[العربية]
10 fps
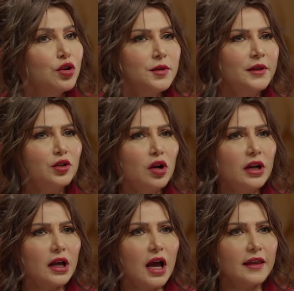وش بتقول
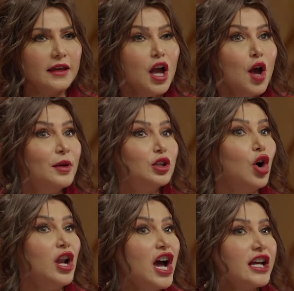للقاضي
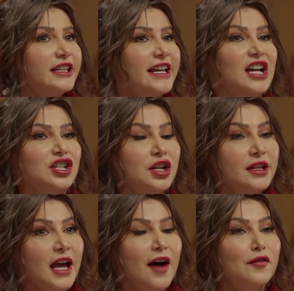بتقول اختي عشان
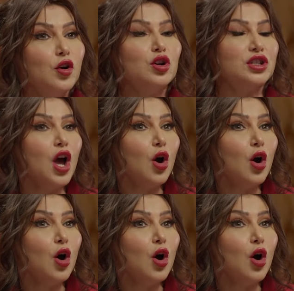عندها فلوس